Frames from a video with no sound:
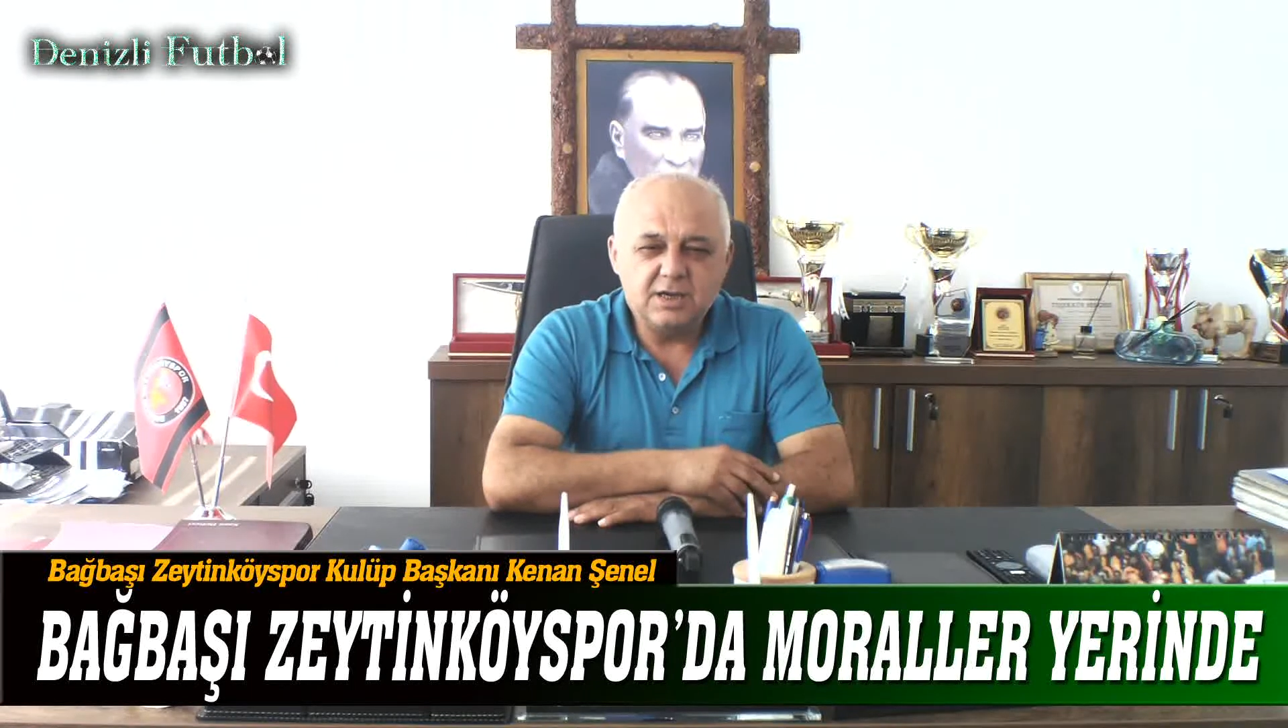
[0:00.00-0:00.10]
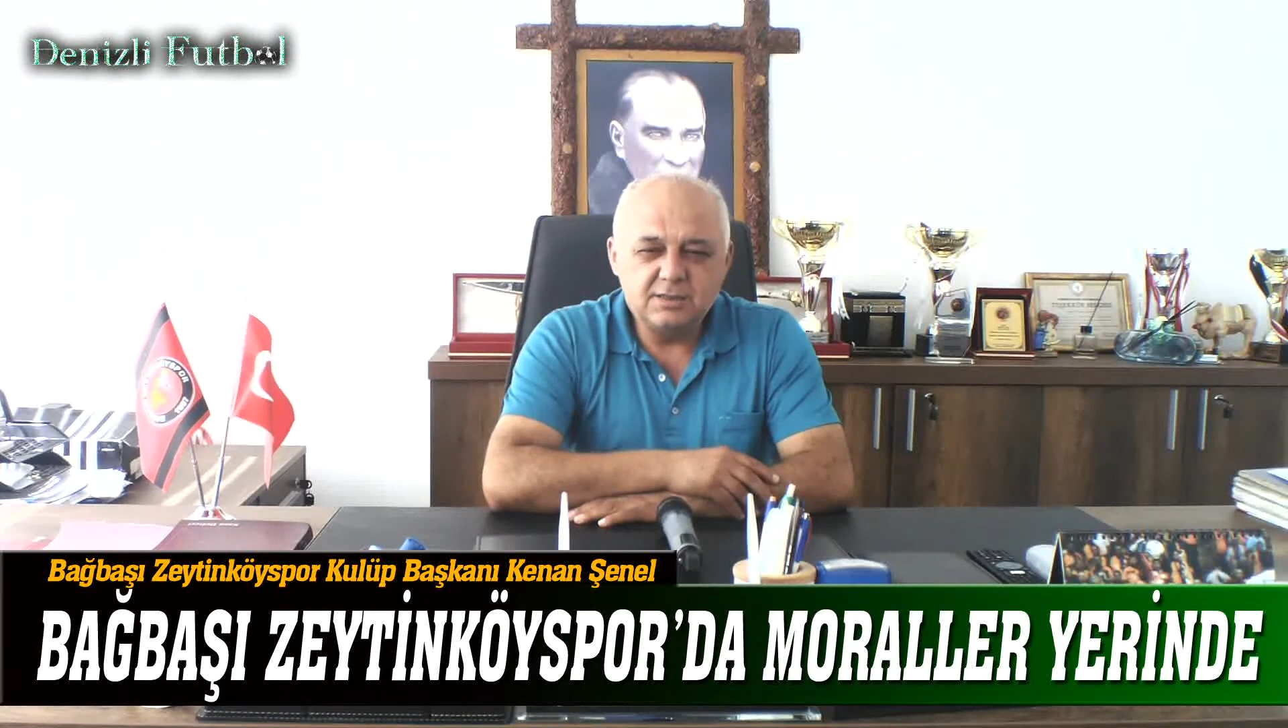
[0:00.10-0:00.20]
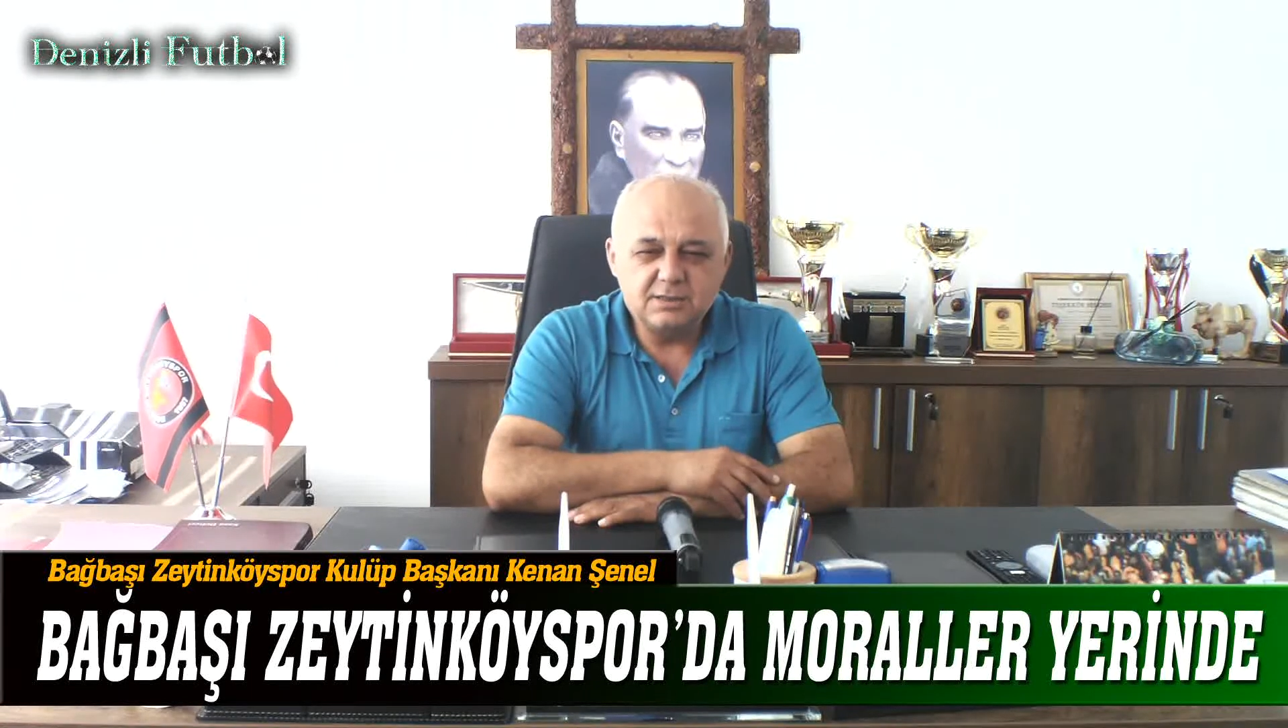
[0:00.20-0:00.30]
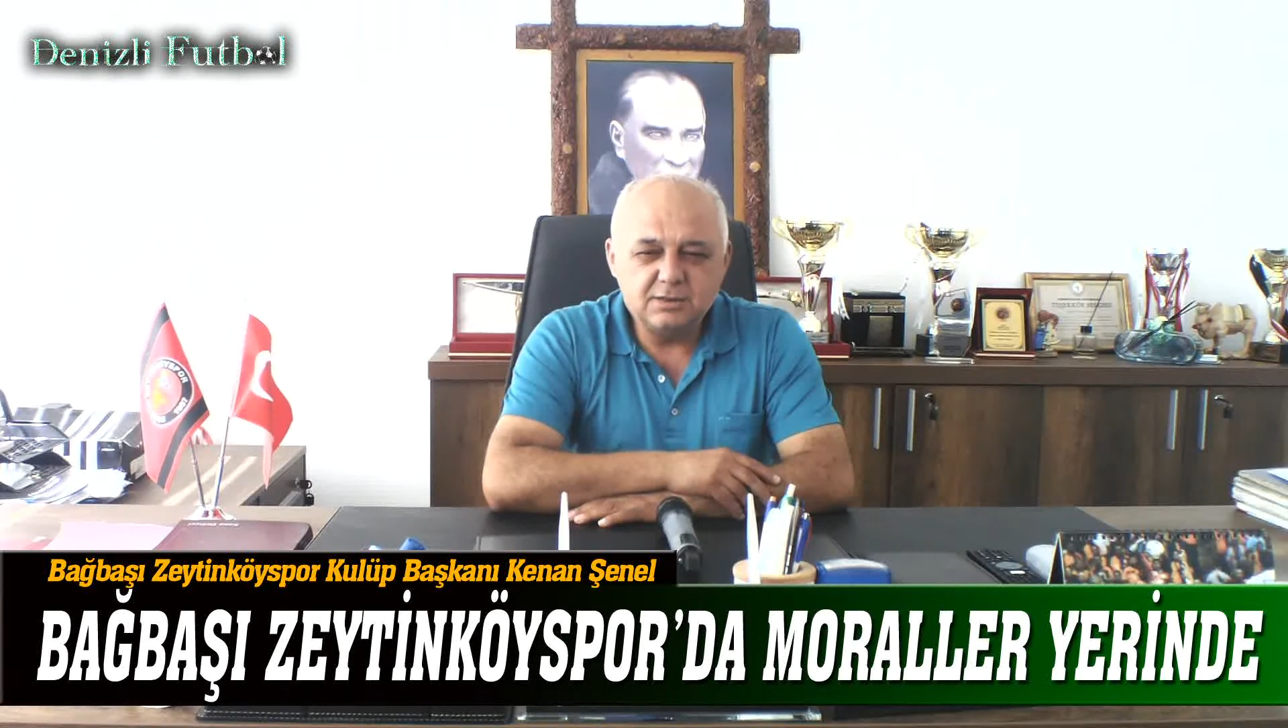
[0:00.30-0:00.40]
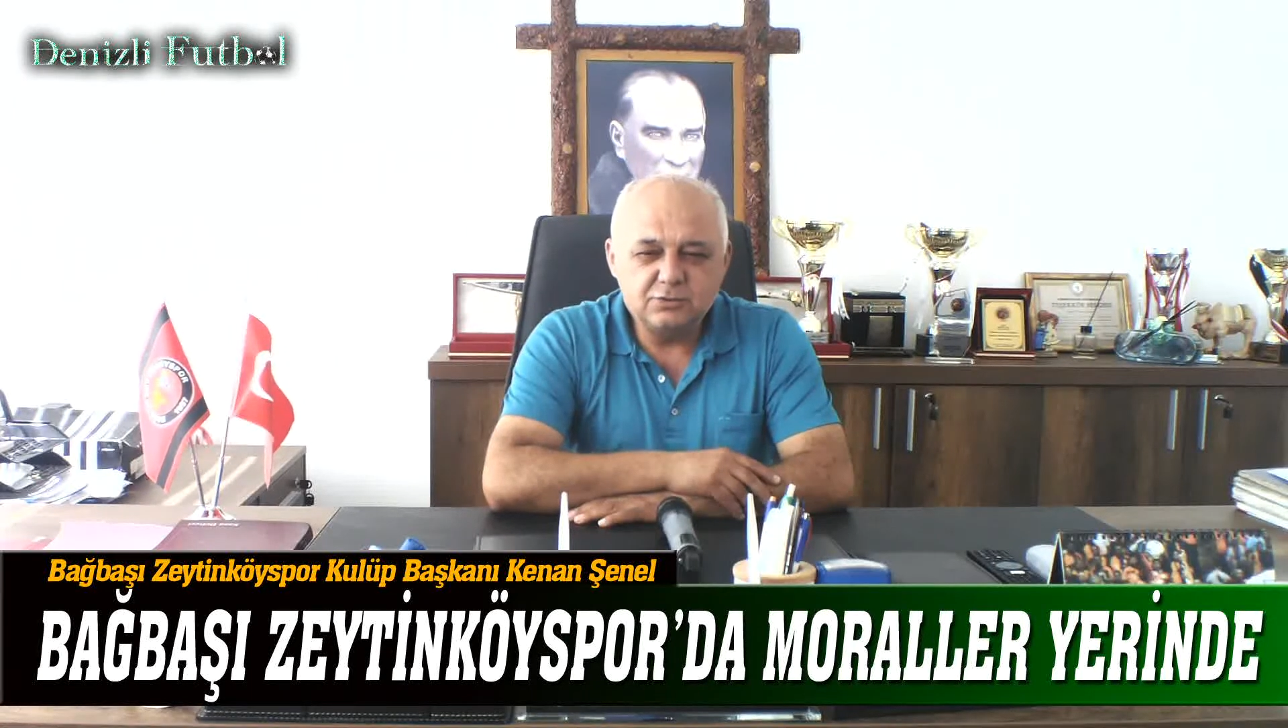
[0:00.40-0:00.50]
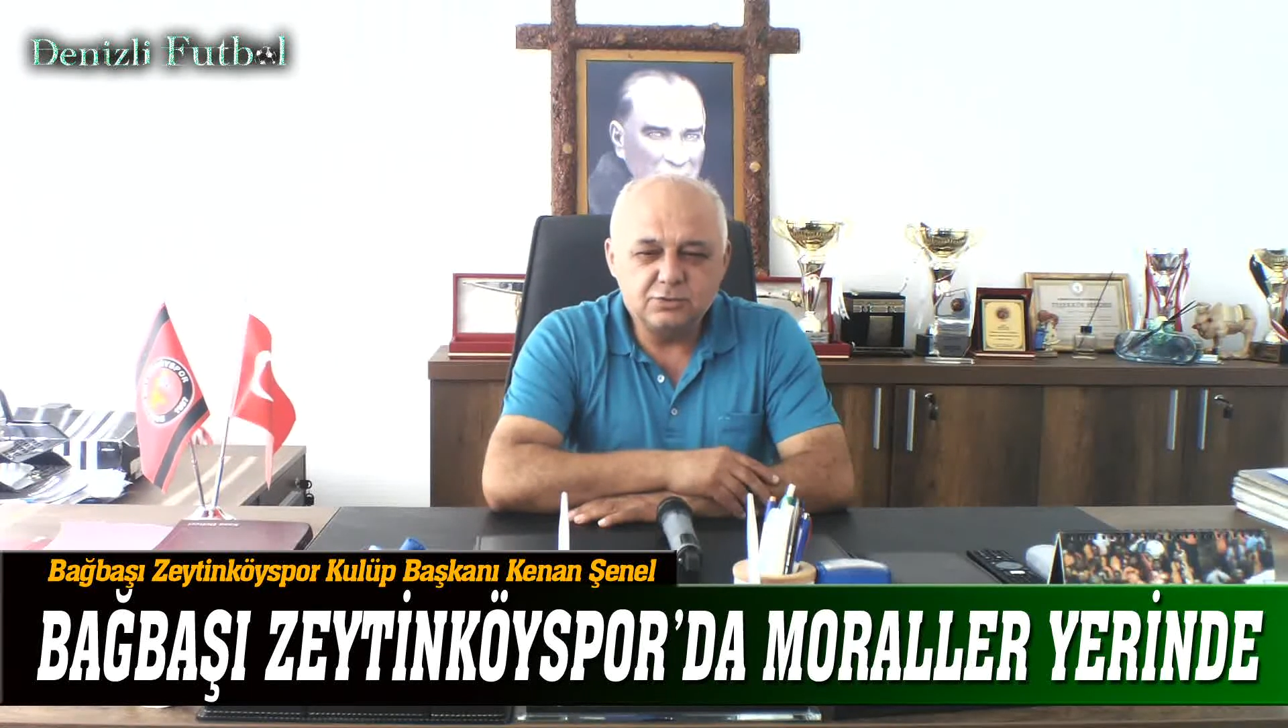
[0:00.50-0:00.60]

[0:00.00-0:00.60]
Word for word: aydır da